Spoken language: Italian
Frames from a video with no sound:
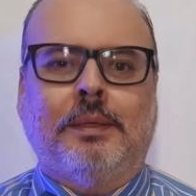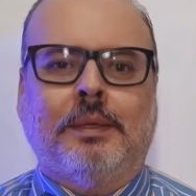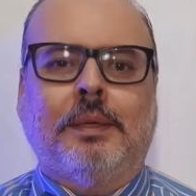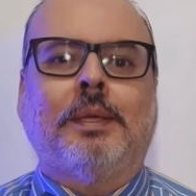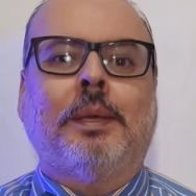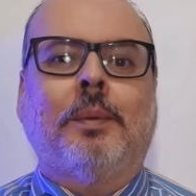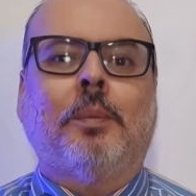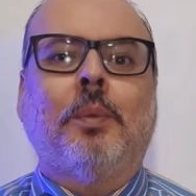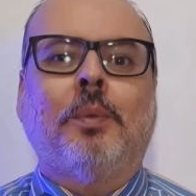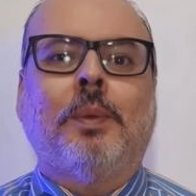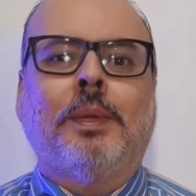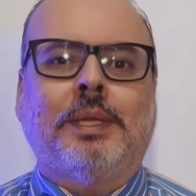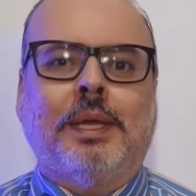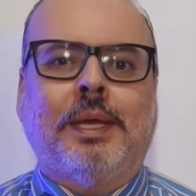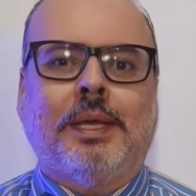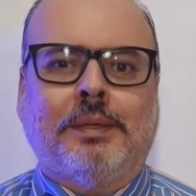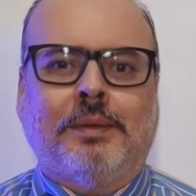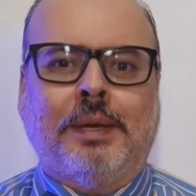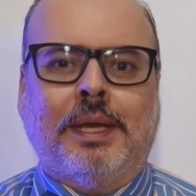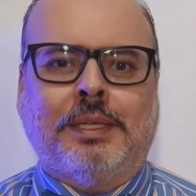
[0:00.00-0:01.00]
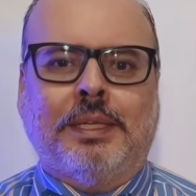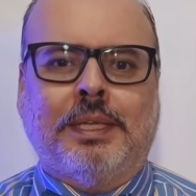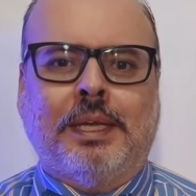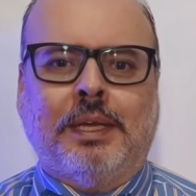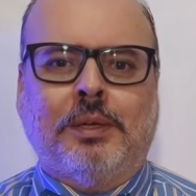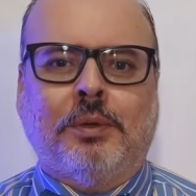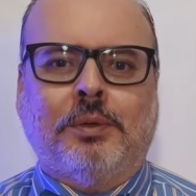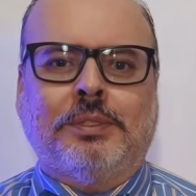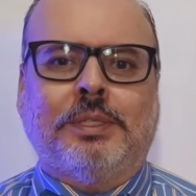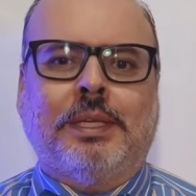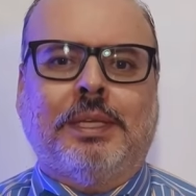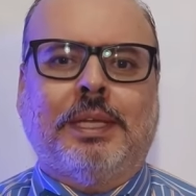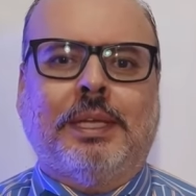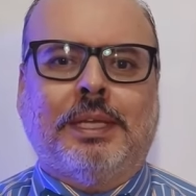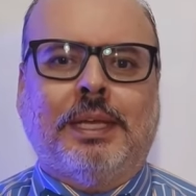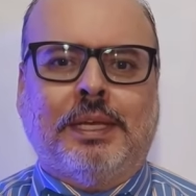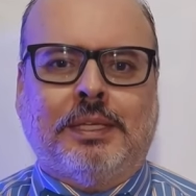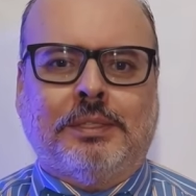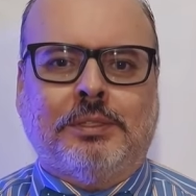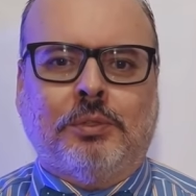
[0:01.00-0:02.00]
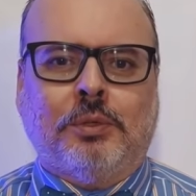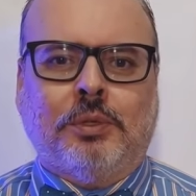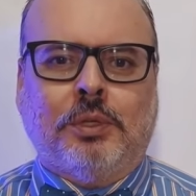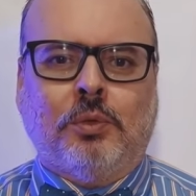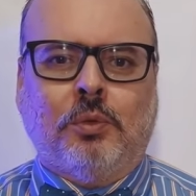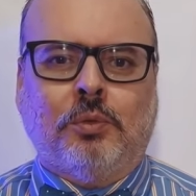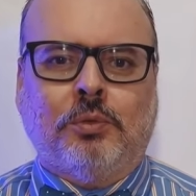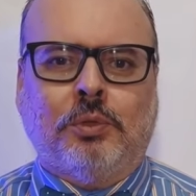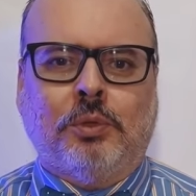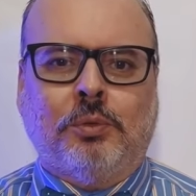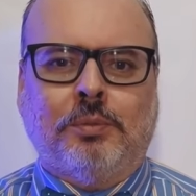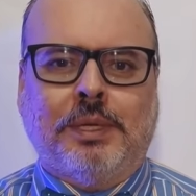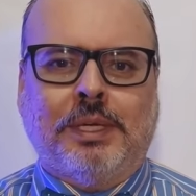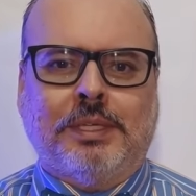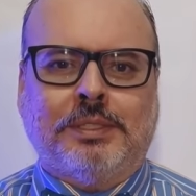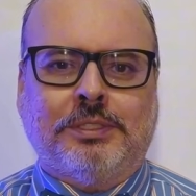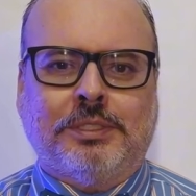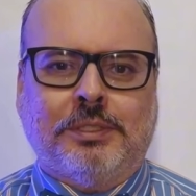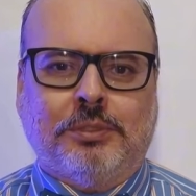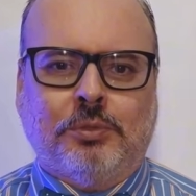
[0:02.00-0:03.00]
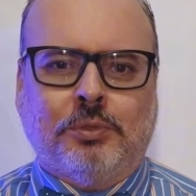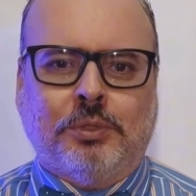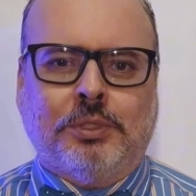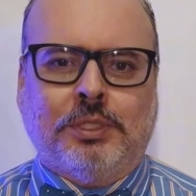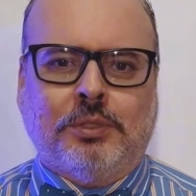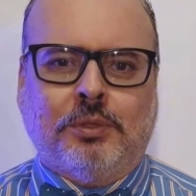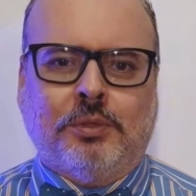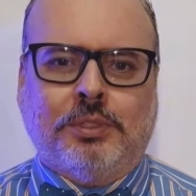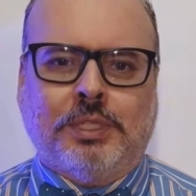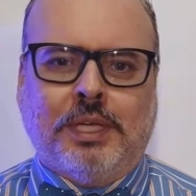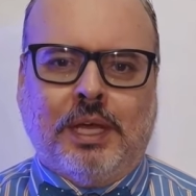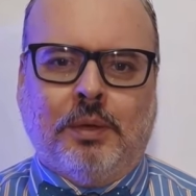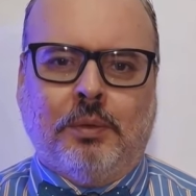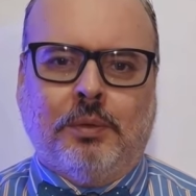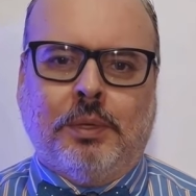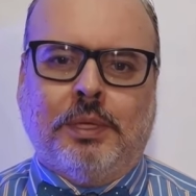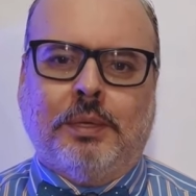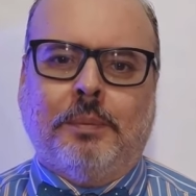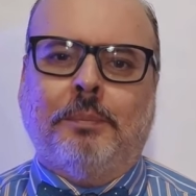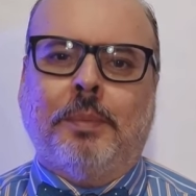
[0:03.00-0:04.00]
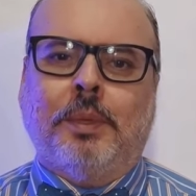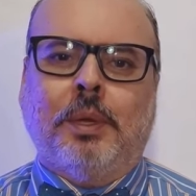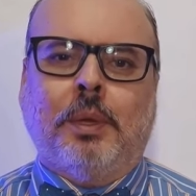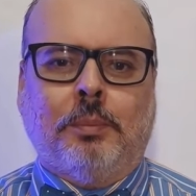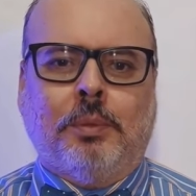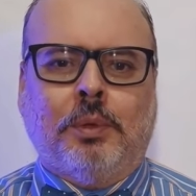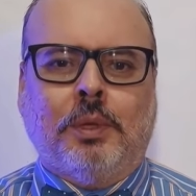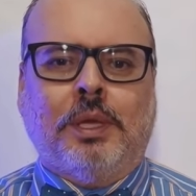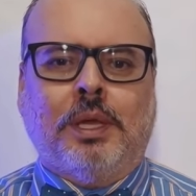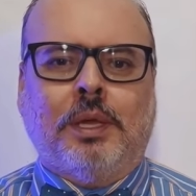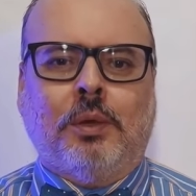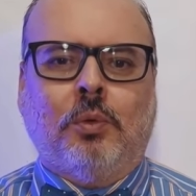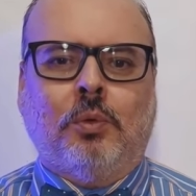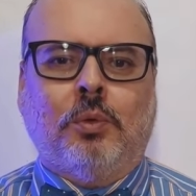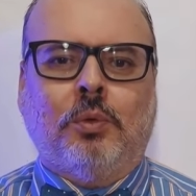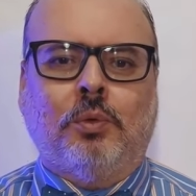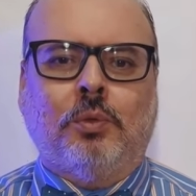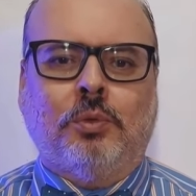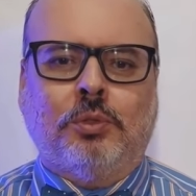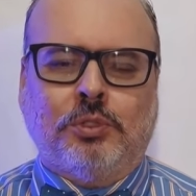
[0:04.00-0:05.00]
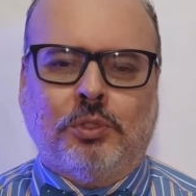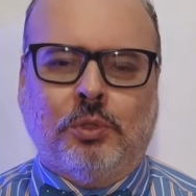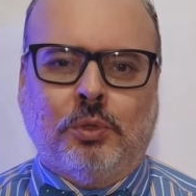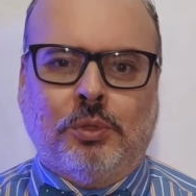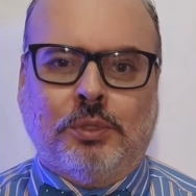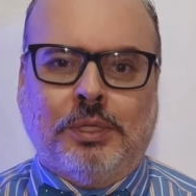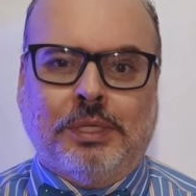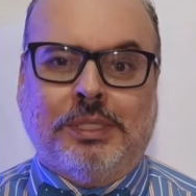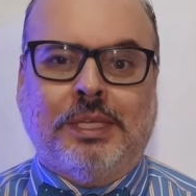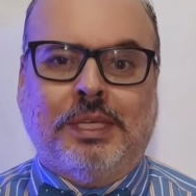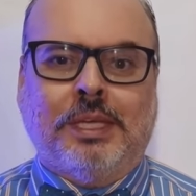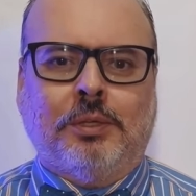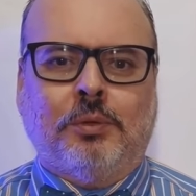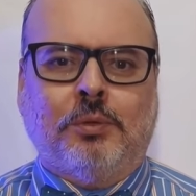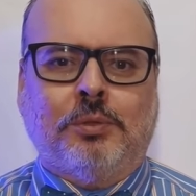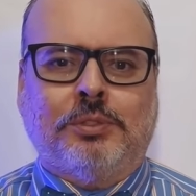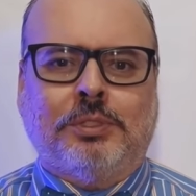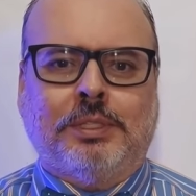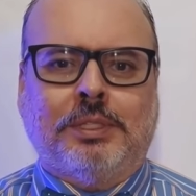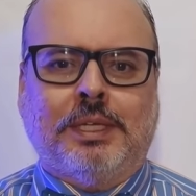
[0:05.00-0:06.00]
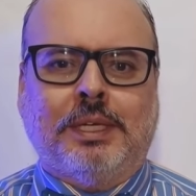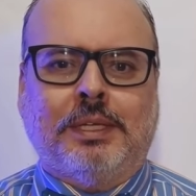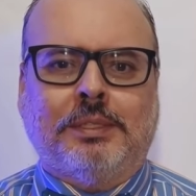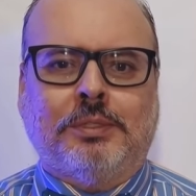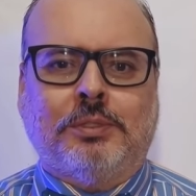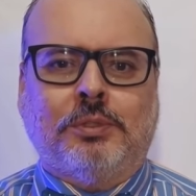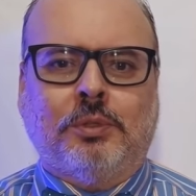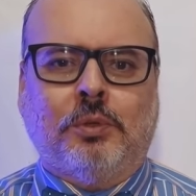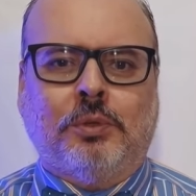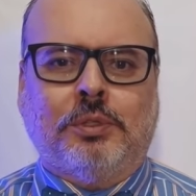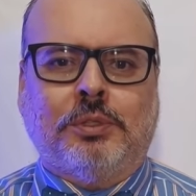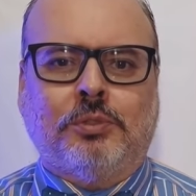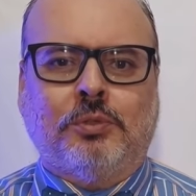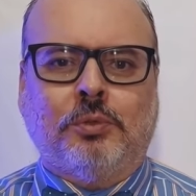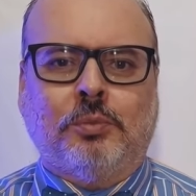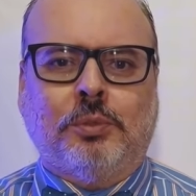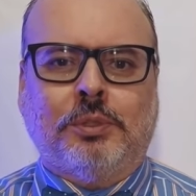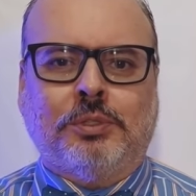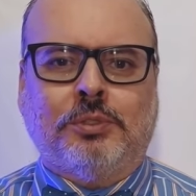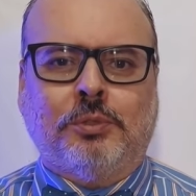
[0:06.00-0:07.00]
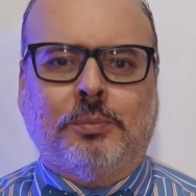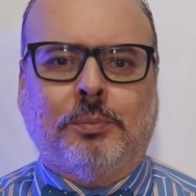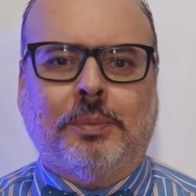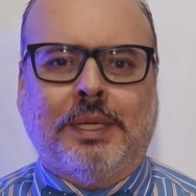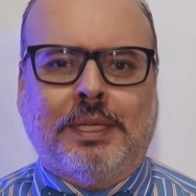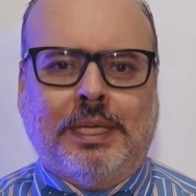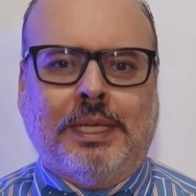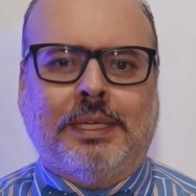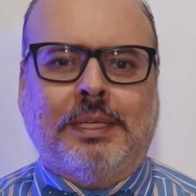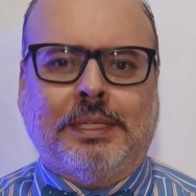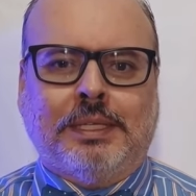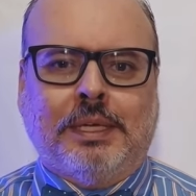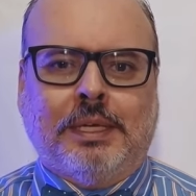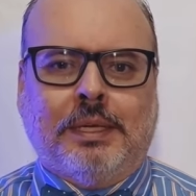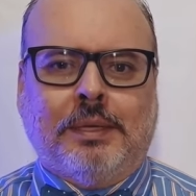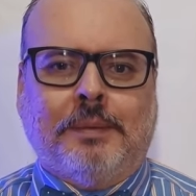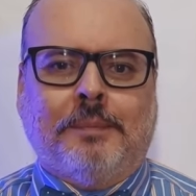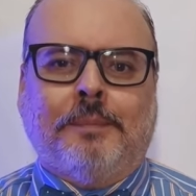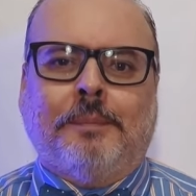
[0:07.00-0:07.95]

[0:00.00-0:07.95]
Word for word: Siamo quindi arrivati alla nostra dichiarazione controversa sui dinosauri. Proprio alla conclusione delle considerazioni su questo pianeta